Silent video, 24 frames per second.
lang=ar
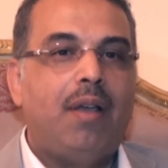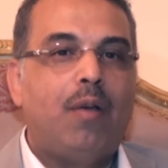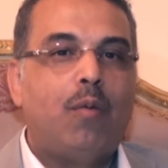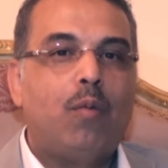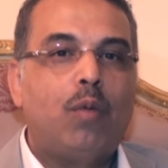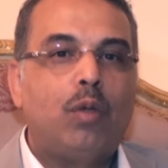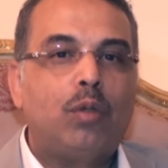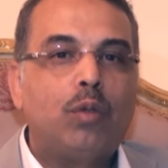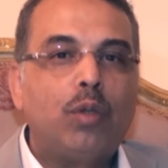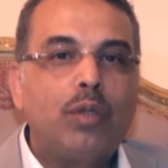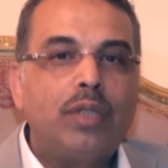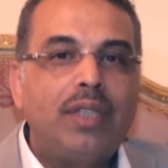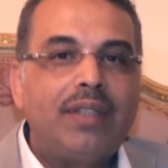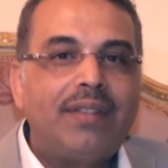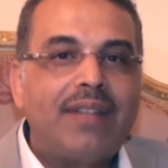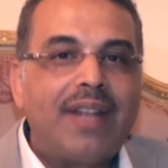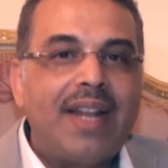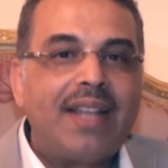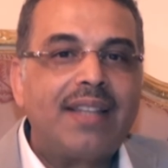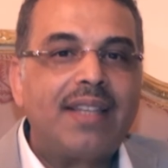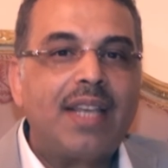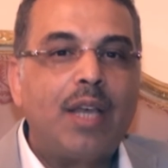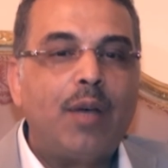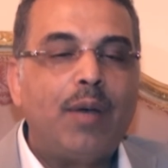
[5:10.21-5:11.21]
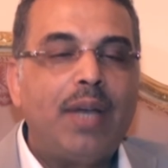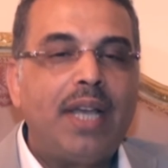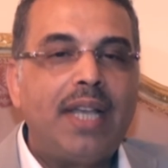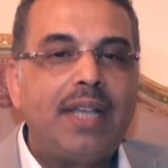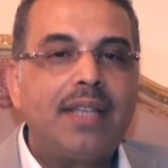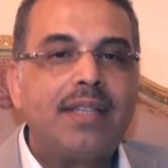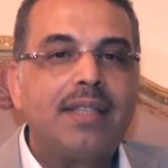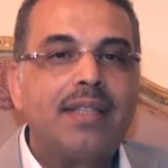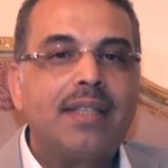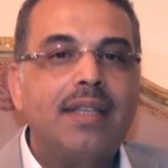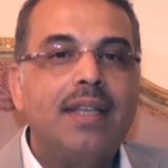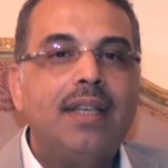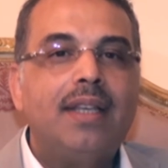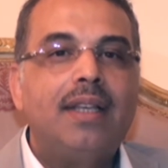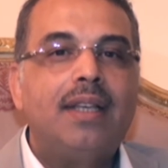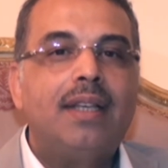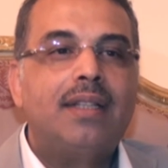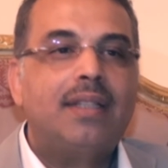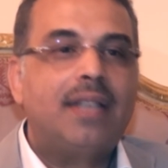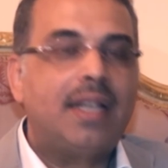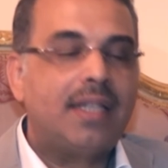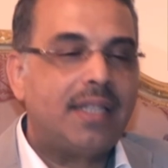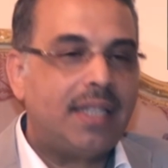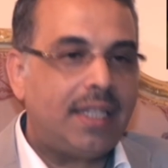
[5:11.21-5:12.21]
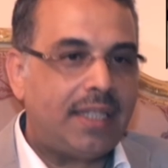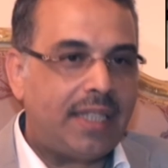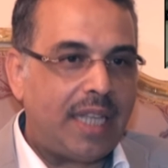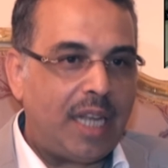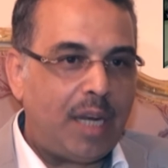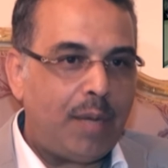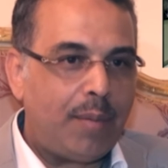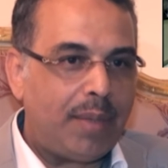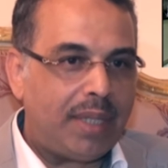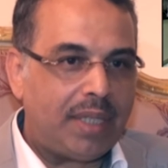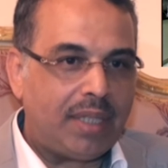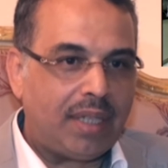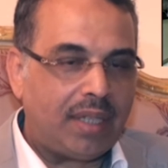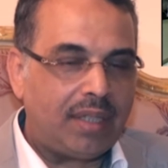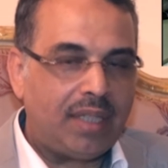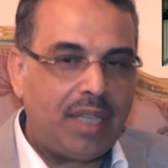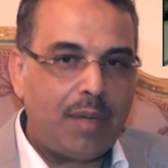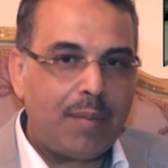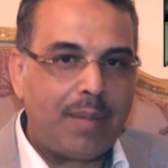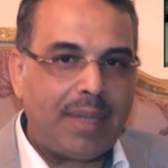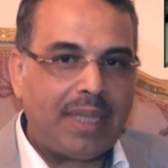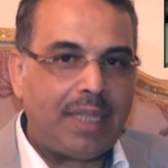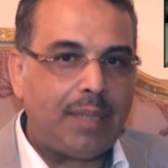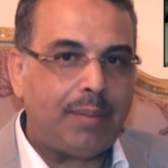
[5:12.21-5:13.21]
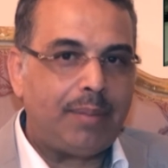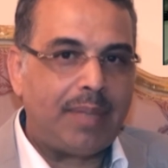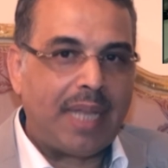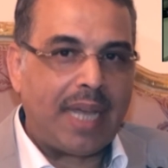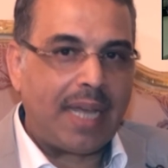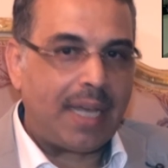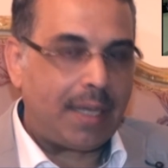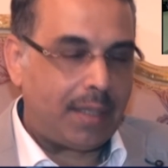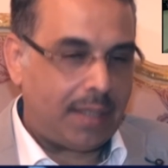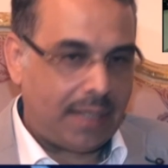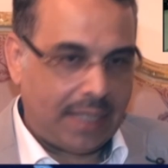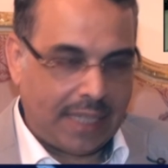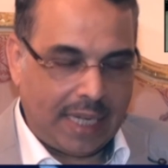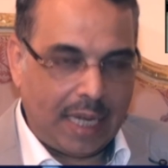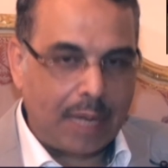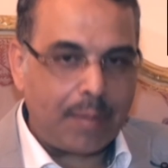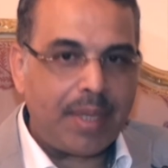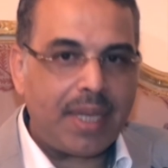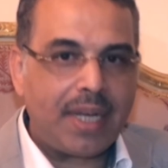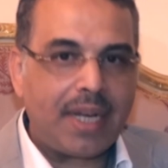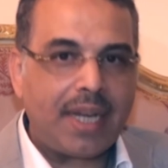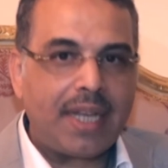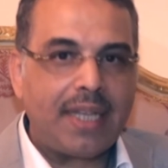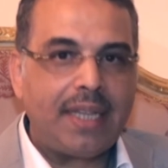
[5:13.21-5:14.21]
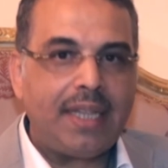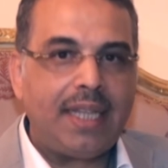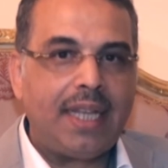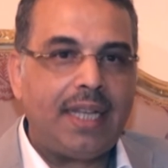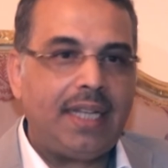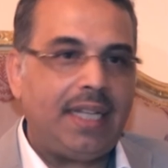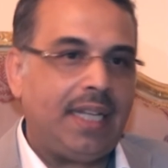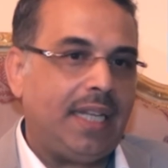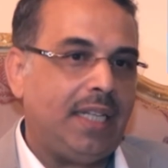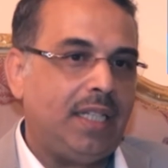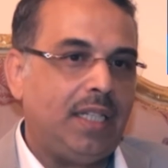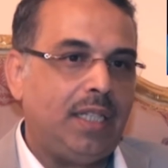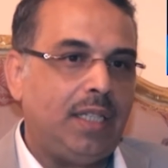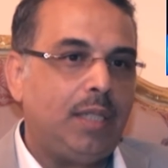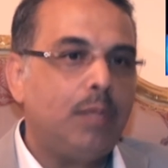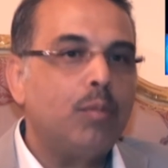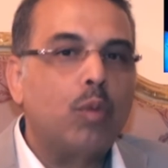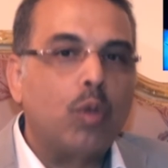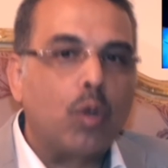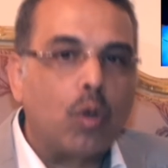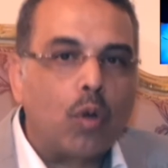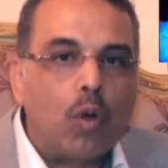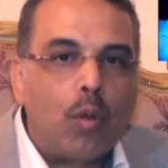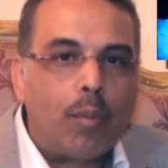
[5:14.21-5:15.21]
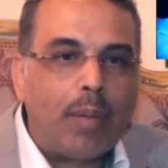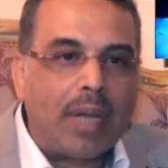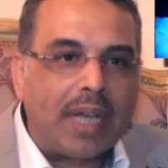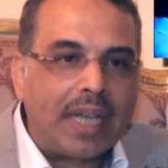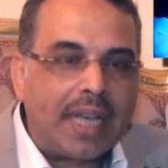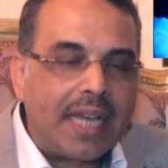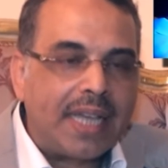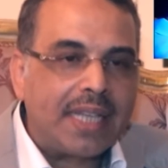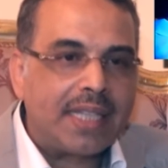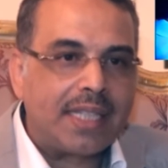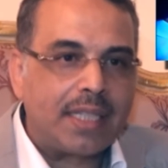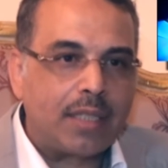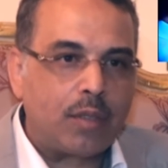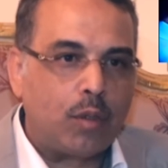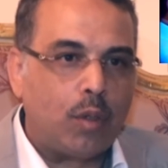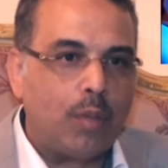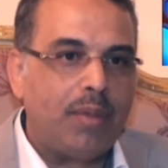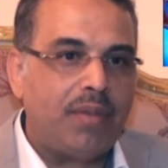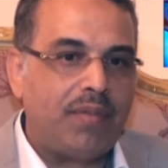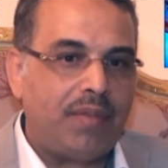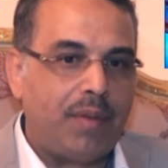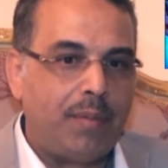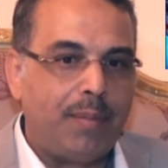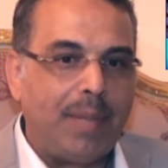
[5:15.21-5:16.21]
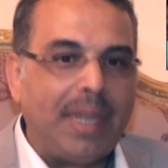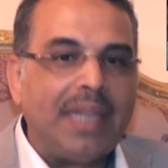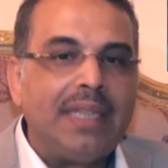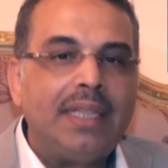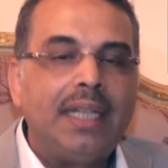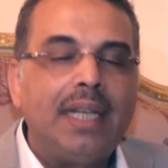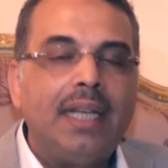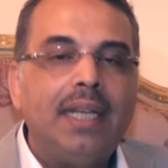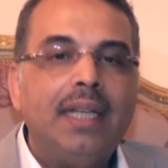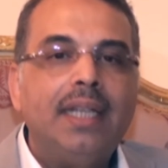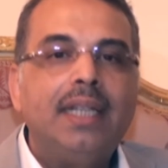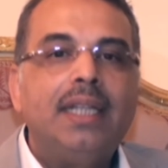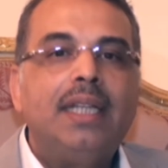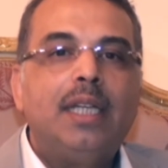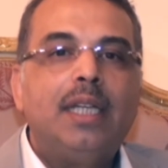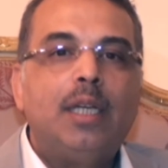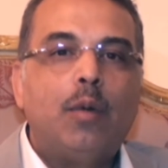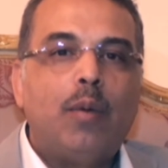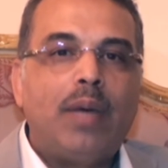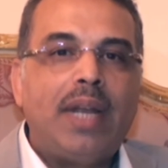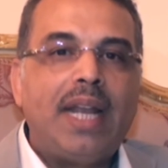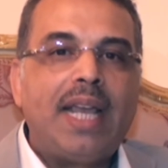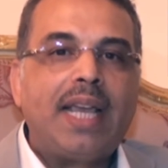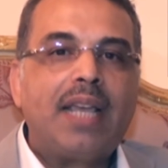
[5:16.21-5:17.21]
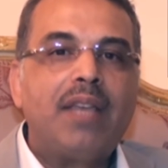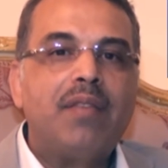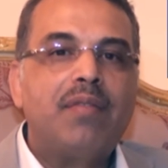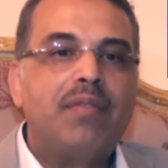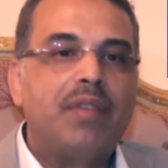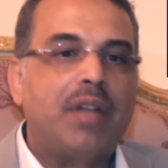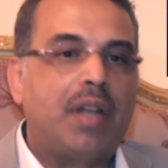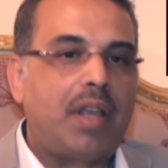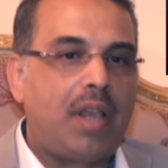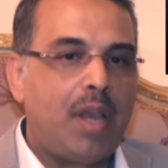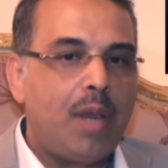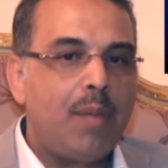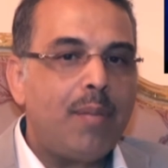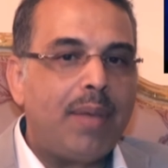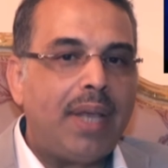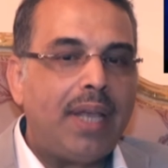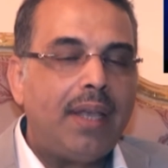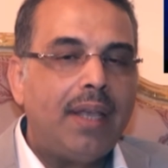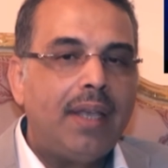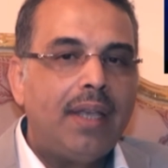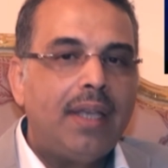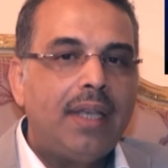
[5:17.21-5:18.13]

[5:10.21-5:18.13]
وتعطي ثلاث جوائز تصل تقريبا تقدير المادي بتاعها كبير جدا يعني يمكن ربع جائزة نوبل في المادة ولكن في القيمة